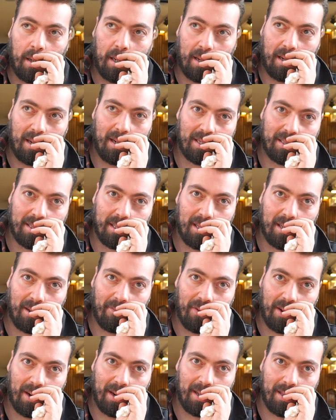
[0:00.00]
Arkadaşlara da
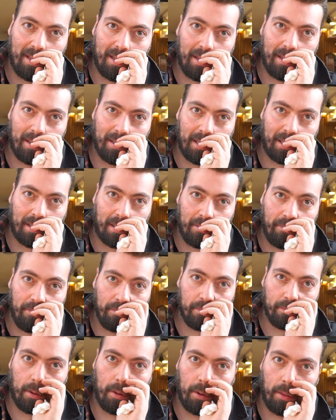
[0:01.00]
fena değil diyecektim.
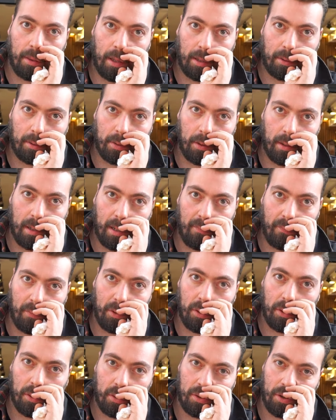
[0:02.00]
Ondan sonra
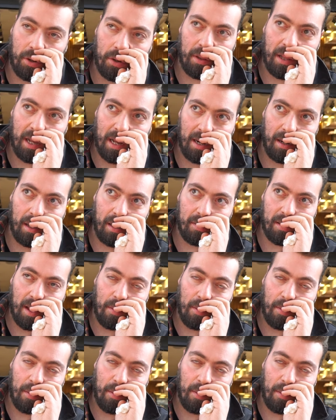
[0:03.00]
videonun sonunda hani